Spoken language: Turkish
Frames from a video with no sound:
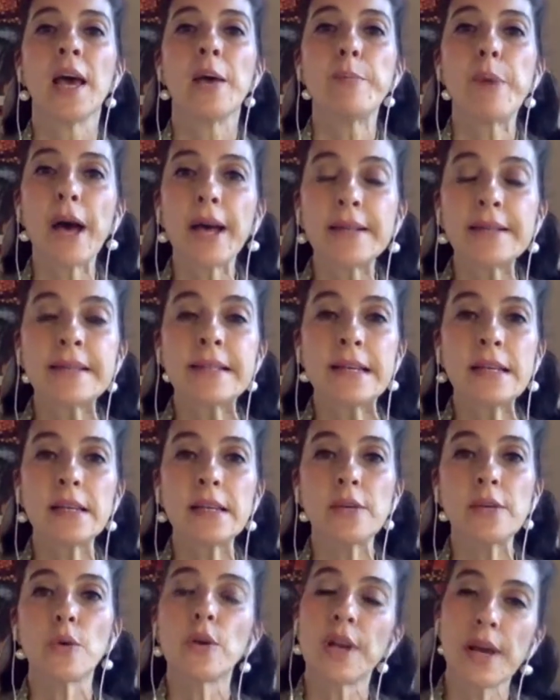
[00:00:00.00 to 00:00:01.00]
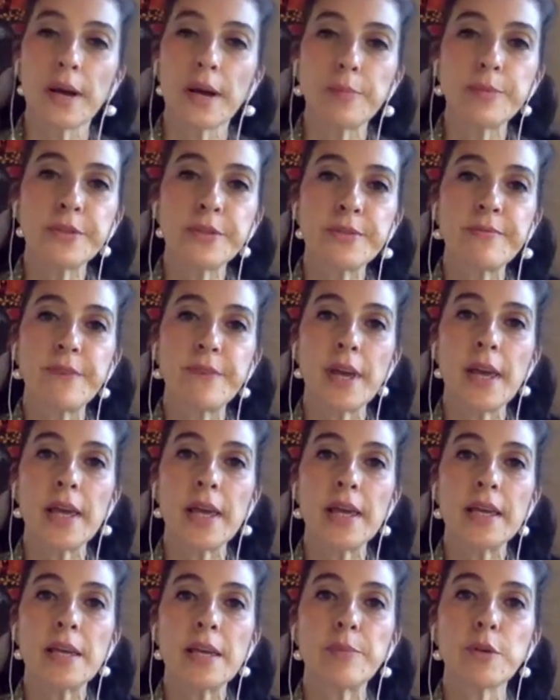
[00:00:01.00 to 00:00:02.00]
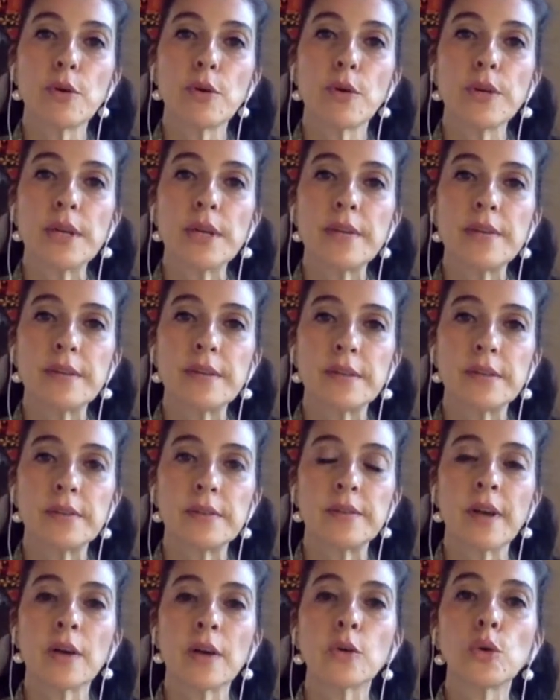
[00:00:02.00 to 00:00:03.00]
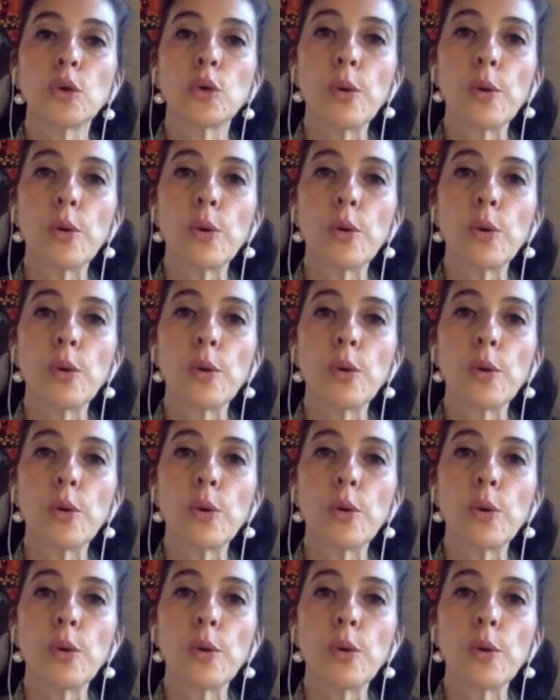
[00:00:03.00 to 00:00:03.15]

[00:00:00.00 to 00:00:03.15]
Ben de öyle yaptım ve 2017 yılında